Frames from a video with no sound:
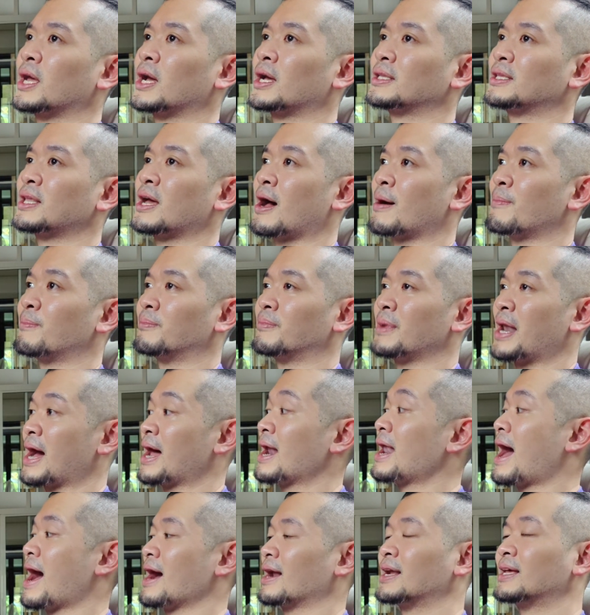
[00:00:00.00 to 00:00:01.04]
เนี่ยทำ
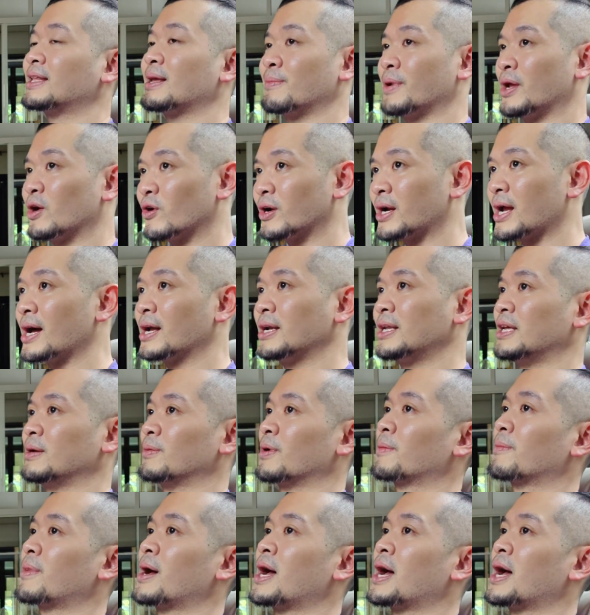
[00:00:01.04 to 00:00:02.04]
หลังๆนะทำได้ค่อนข้างดี